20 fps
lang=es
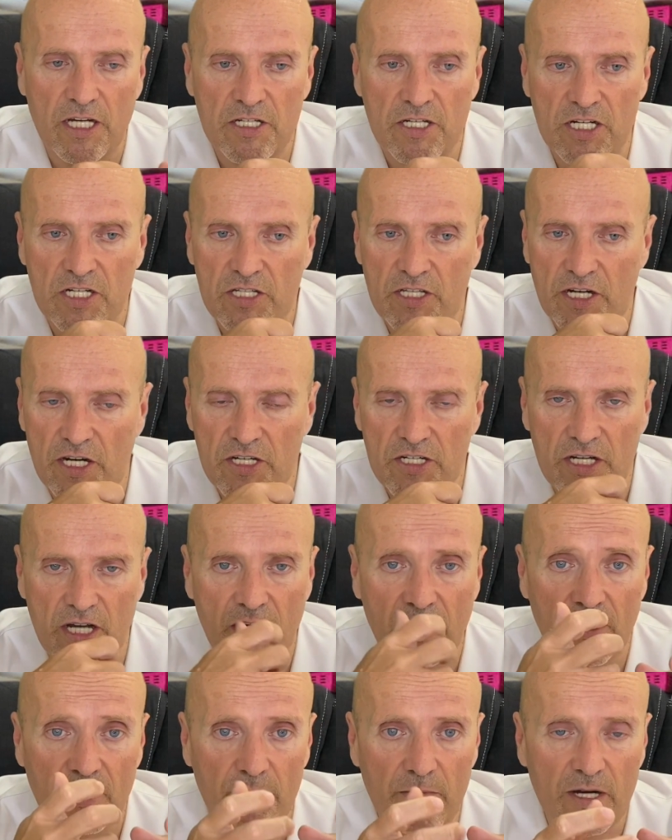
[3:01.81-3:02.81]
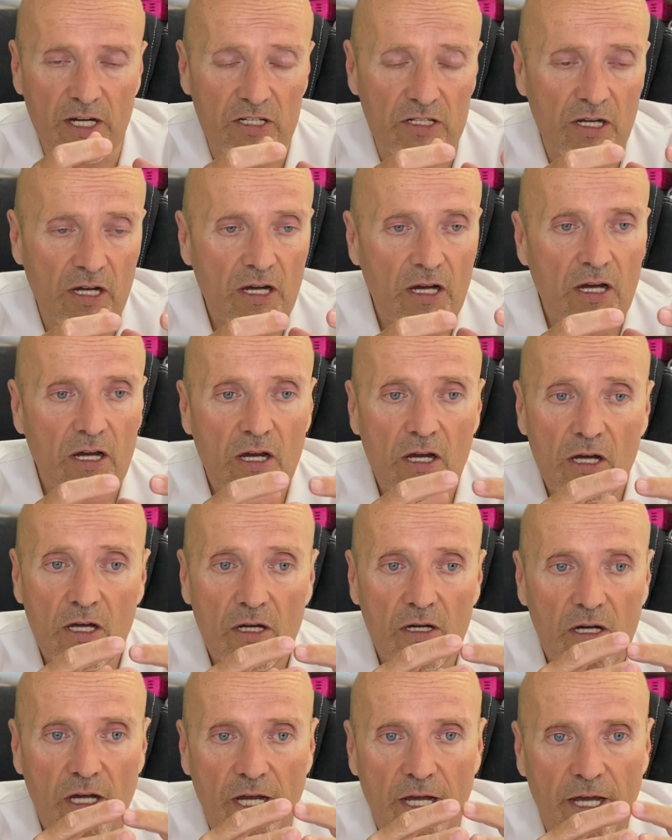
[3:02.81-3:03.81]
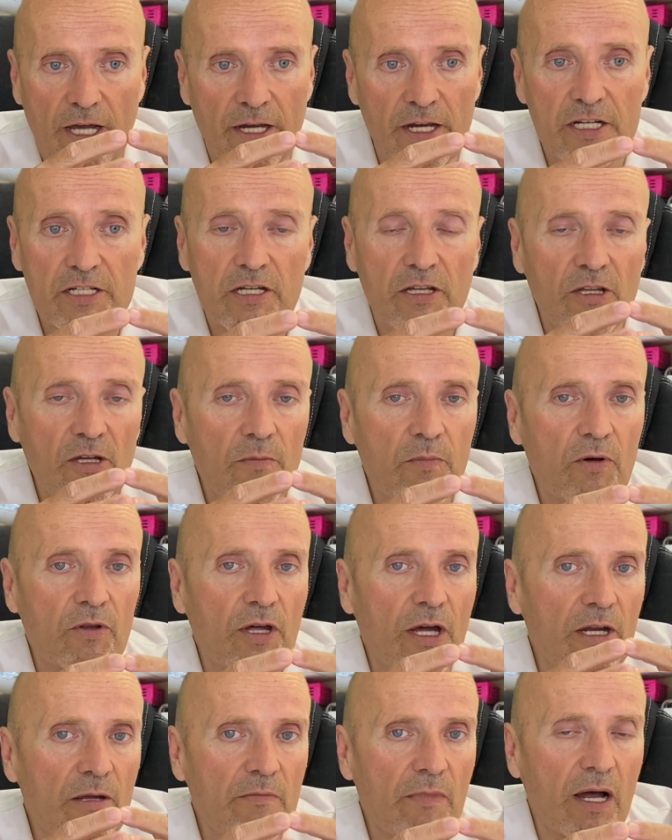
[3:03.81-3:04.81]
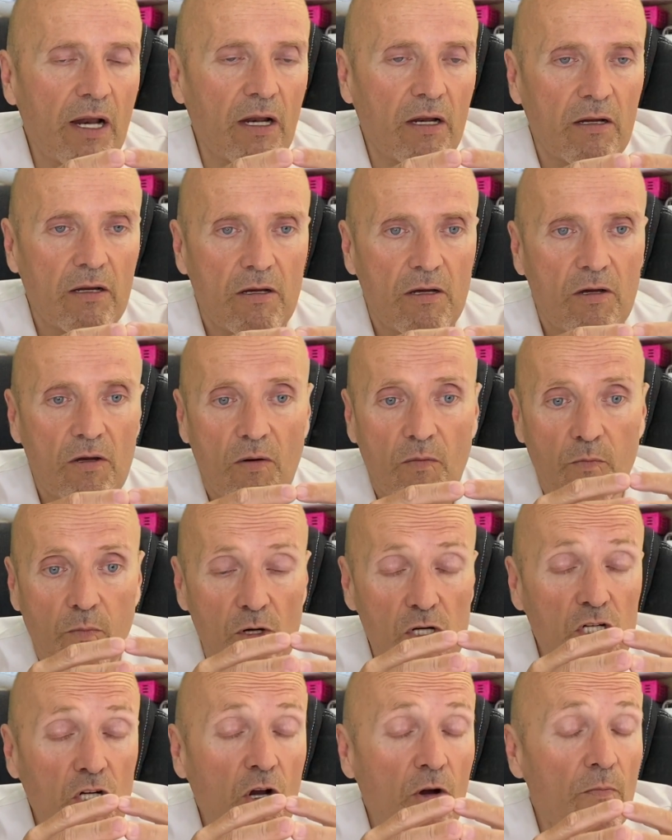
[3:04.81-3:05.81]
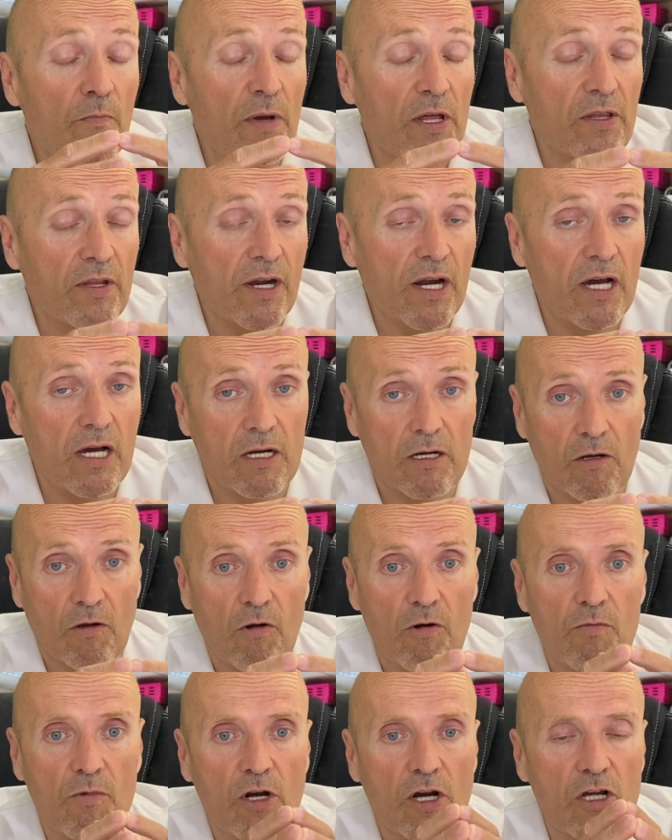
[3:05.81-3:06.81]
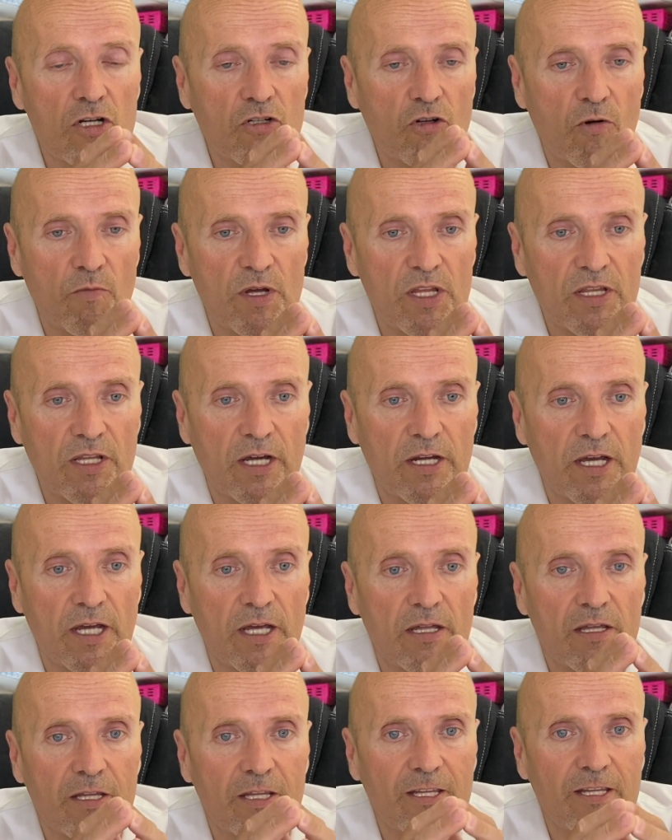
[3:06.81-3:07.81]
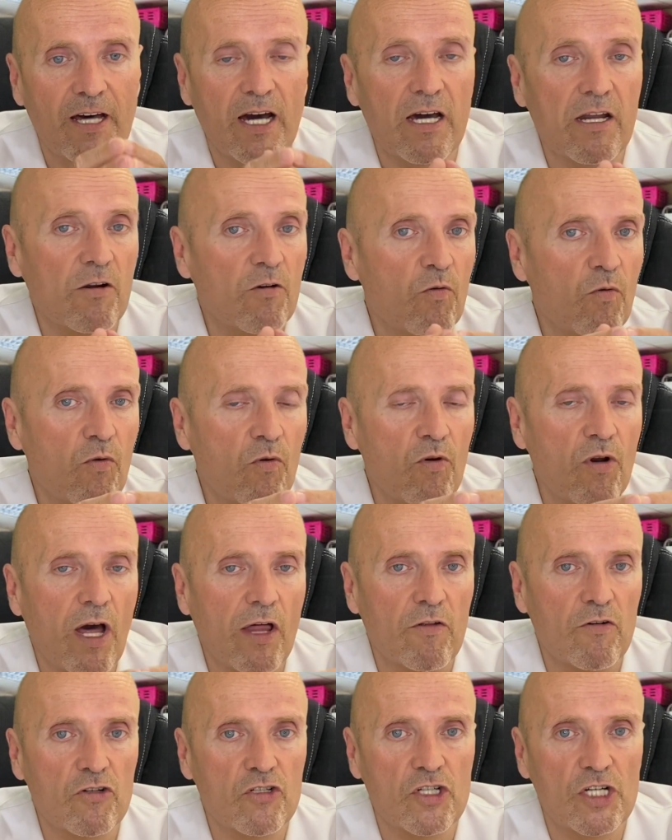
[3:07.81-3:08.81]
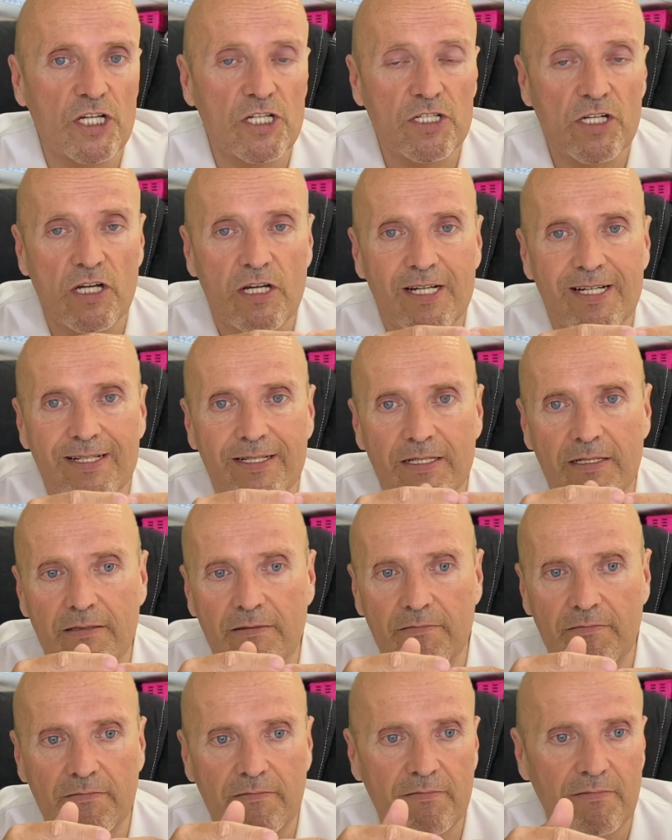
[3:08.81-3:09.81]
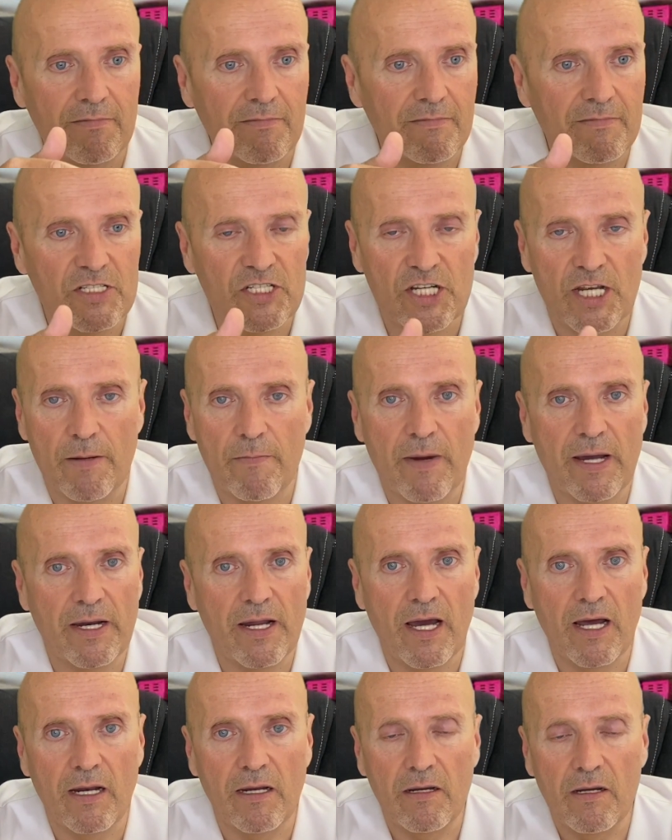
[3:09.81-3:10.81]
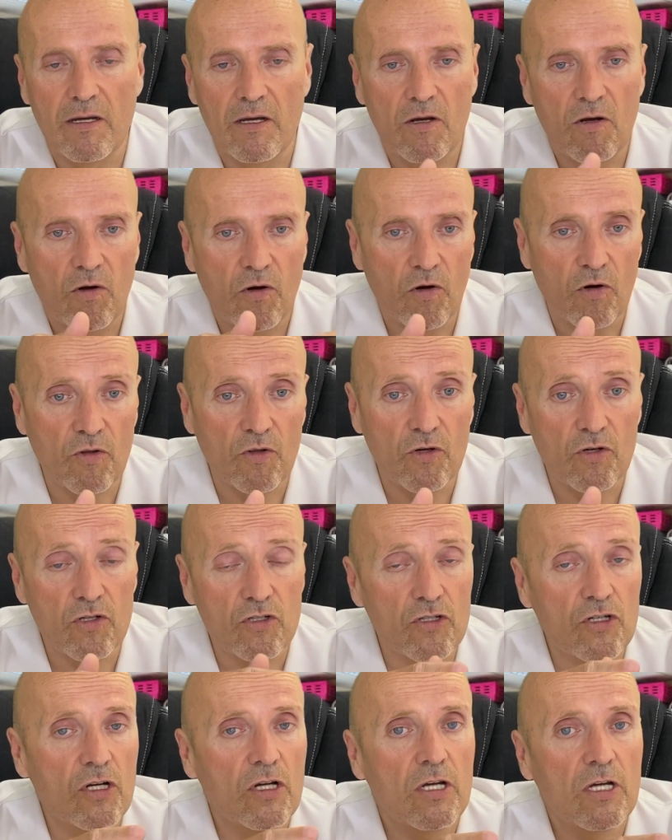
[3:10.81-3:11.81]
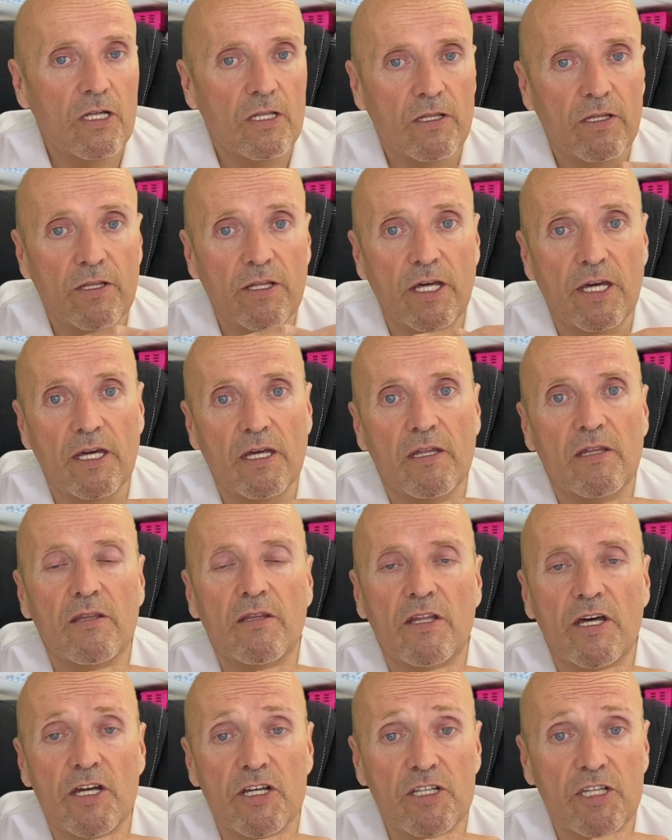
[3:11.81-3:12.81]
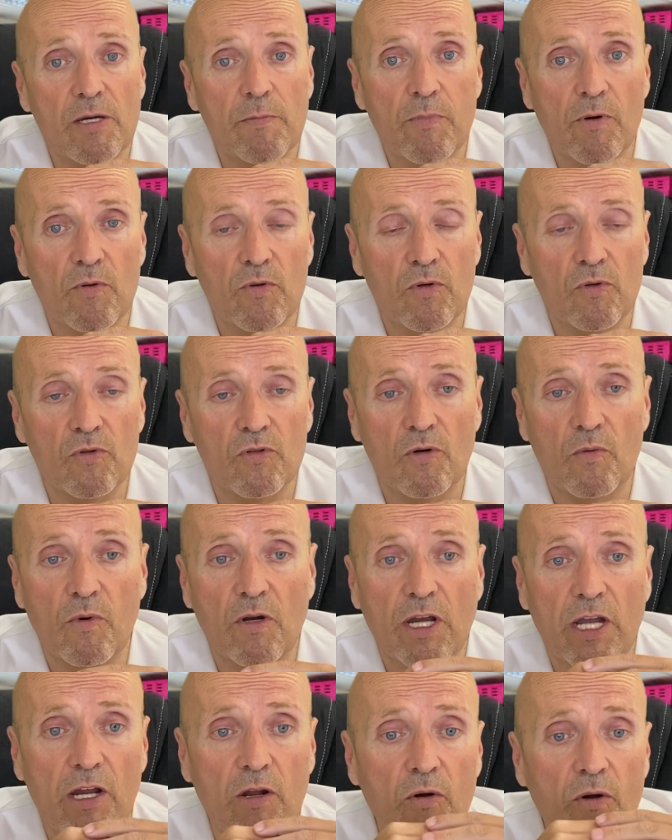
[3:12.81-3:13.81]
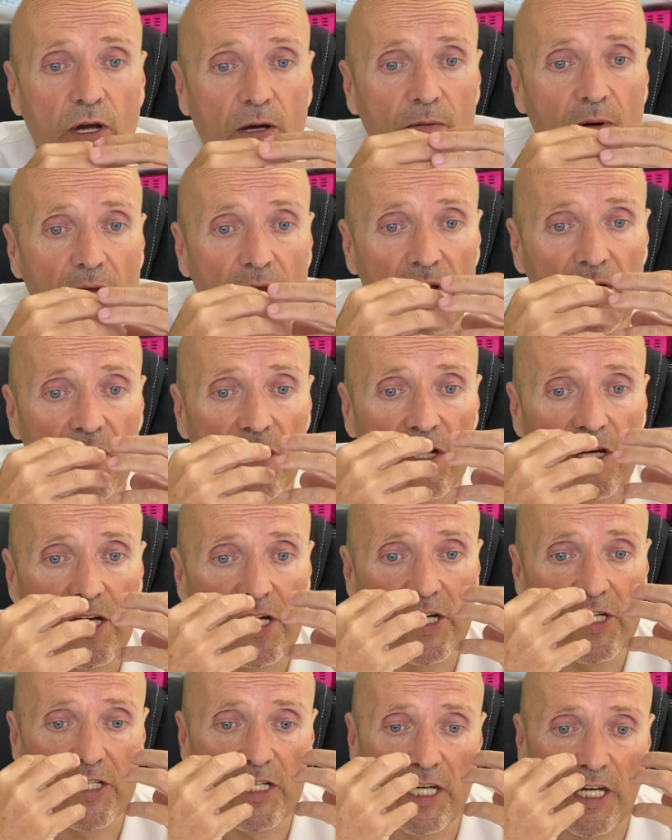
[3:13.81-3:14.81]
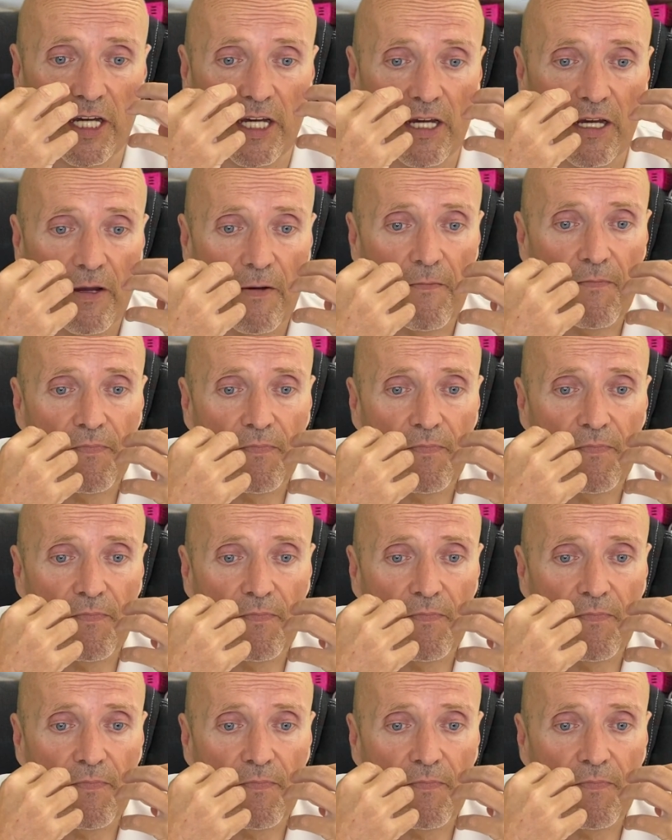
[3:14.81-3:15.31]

que se estresan y demás. En este tipo de animal, pues convendrá, como ahora os comentaré, dar una dosis mm, semanal o dos de, de, este producto, que lo que va a hacer es que